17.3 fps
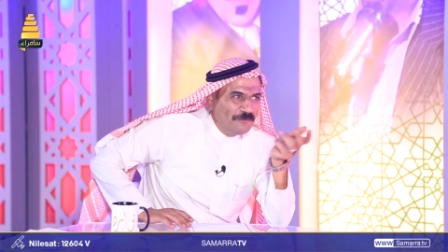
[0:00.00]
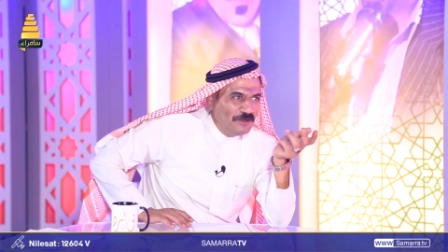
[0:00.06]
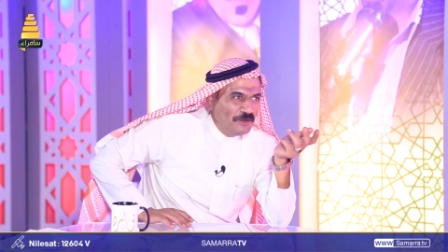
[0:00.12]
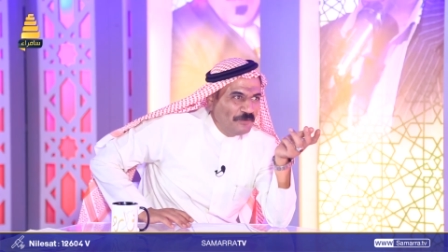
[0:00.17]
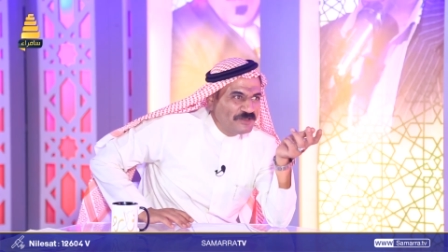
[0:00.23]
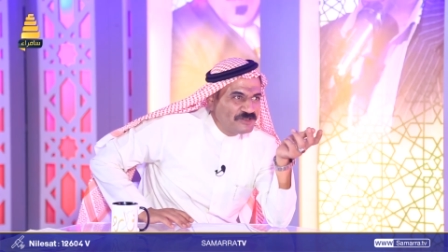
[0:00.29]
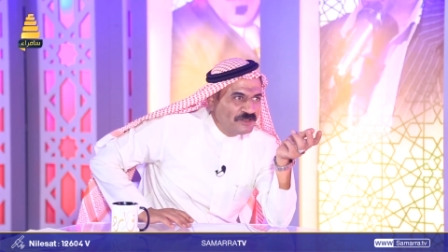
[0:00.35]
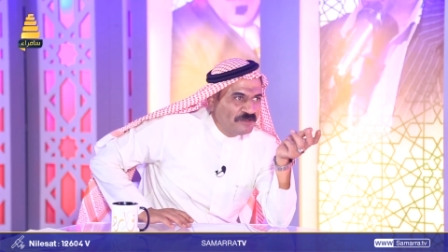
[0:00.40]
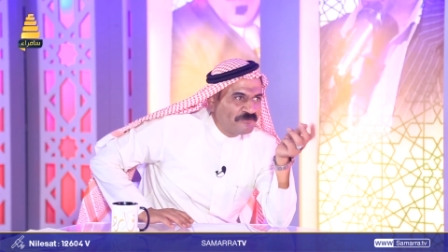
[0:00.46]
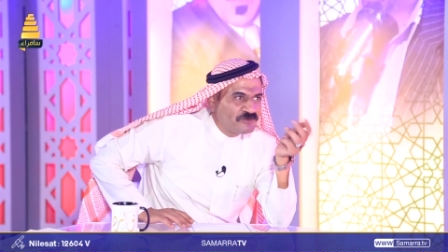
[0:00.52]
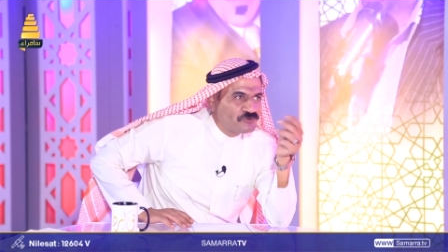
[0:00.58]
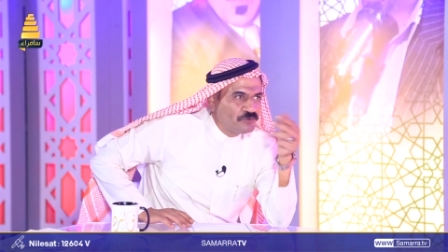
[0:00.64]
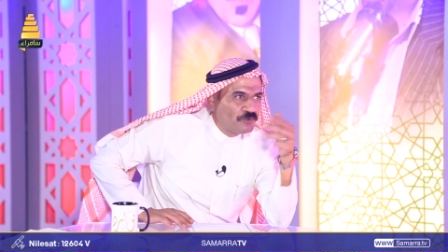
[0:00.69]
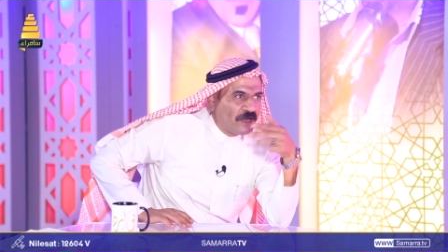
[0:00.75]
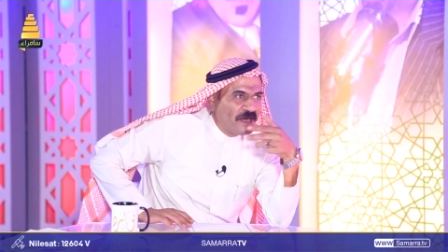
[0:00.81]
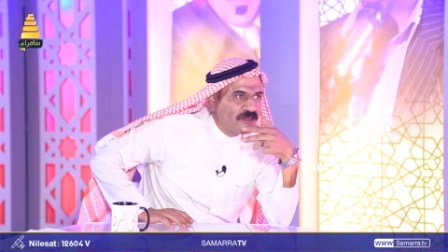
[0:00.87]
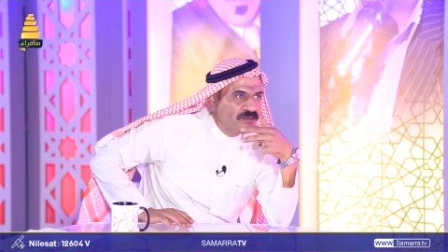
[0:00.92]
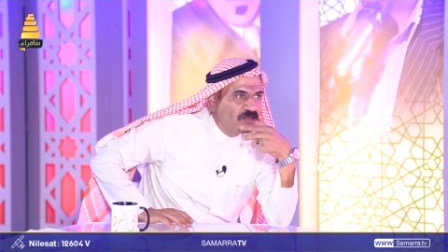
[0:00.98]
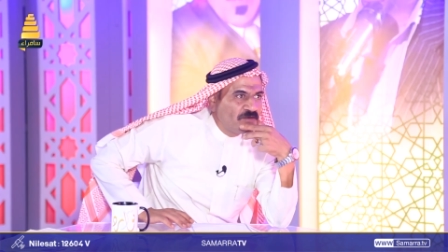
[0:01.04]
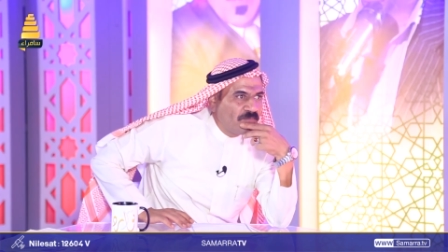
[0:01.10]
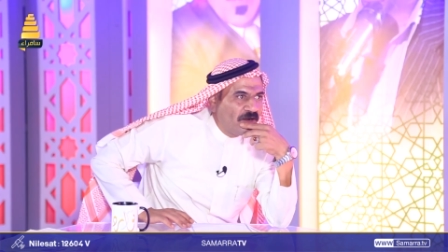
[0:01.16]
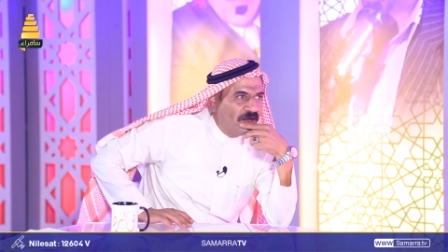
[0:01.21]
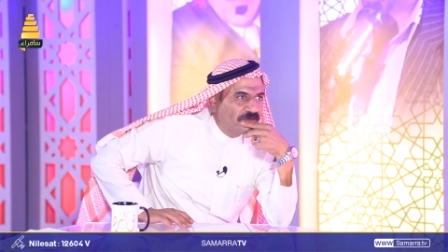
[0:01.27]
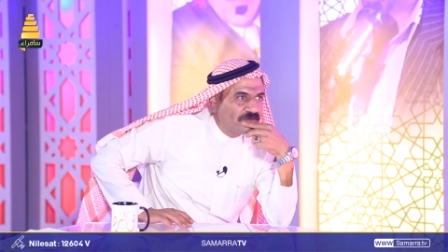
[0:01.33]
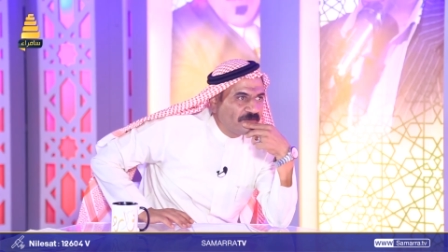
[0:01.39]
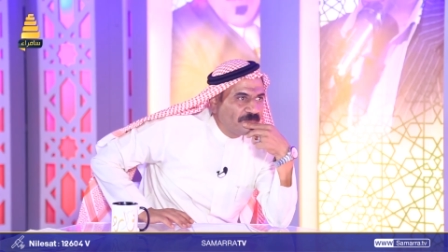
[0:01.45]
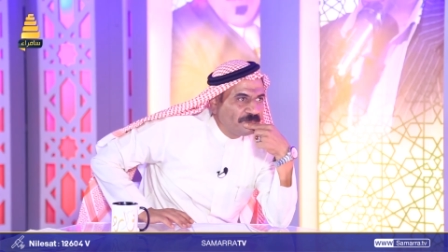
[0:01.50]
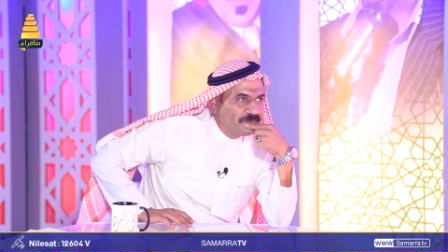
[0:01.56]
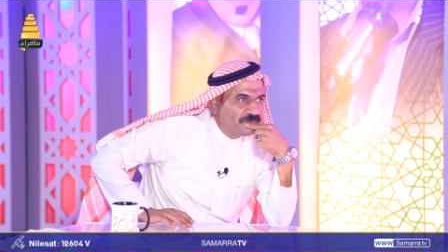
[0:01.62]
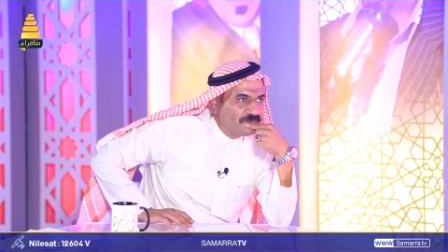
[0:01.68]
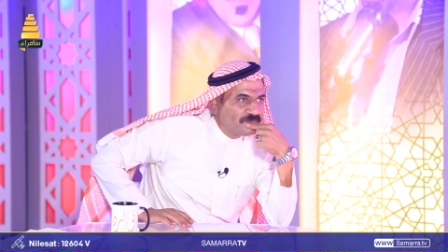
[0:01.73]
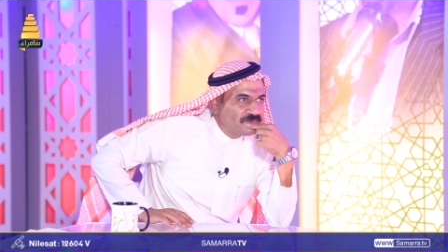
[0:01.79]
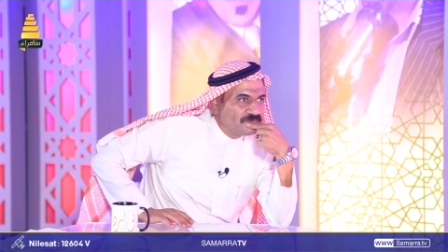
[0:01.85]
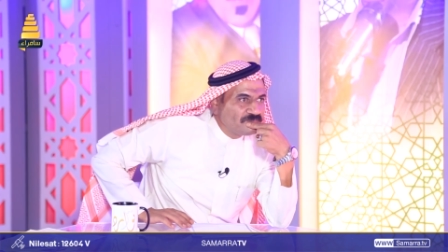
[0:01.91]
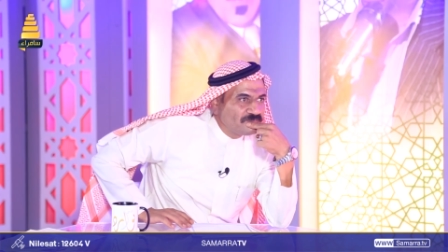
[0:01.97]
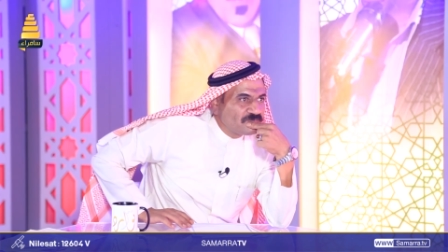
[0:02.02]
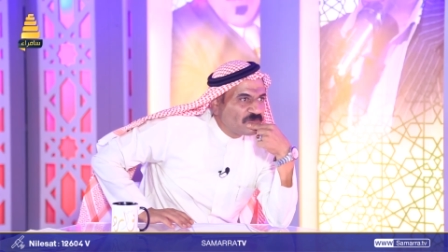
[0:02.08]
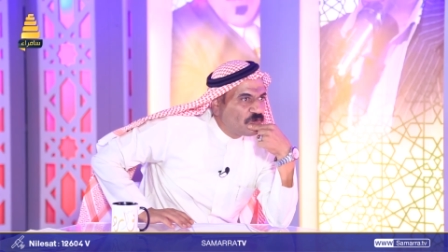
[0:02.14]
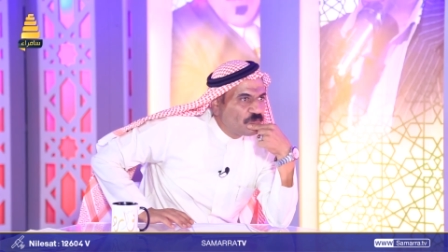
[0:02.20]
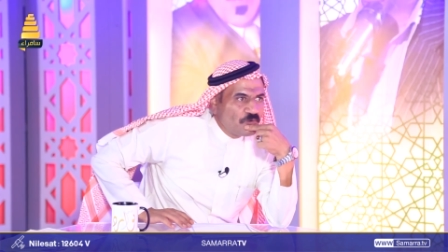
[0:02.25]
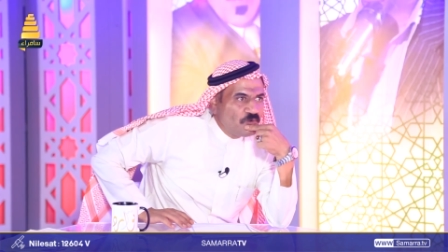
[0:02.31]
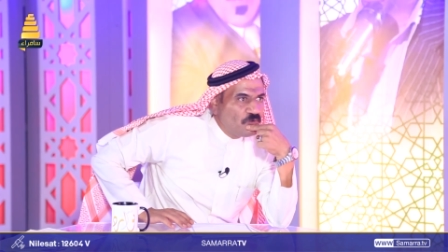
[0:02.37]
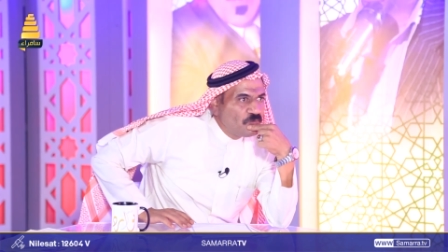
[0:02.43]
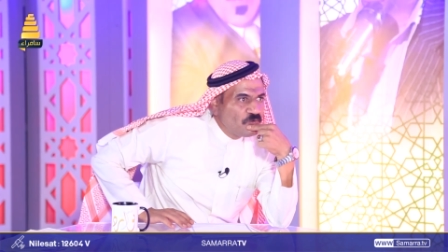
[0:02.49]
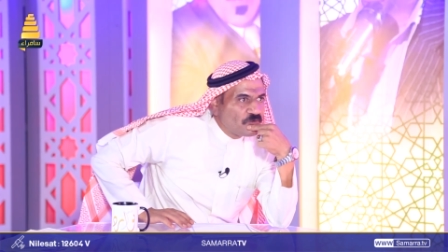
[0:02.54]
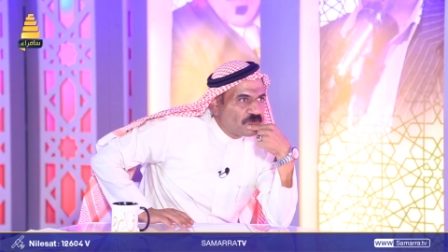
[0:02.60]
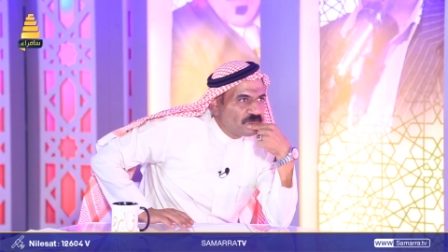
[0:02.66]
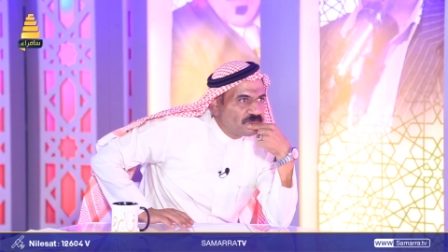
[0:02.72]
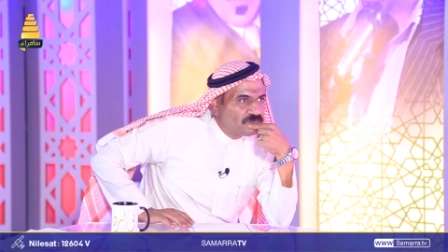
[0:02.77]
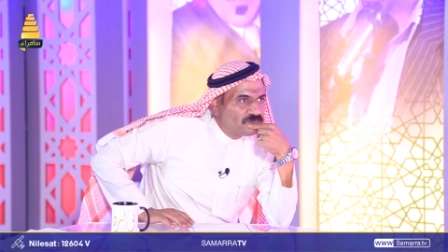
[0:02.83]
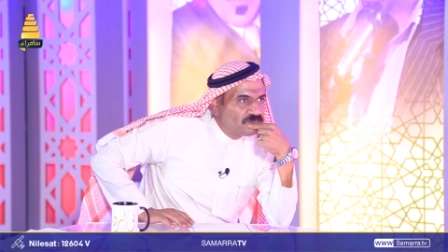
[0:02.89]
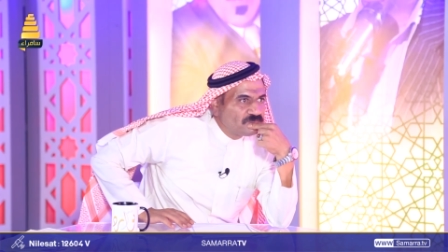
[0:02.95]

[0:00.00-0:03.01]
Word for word: ولو هيك انا فشوره هاي اثنين بواحد روح ابوك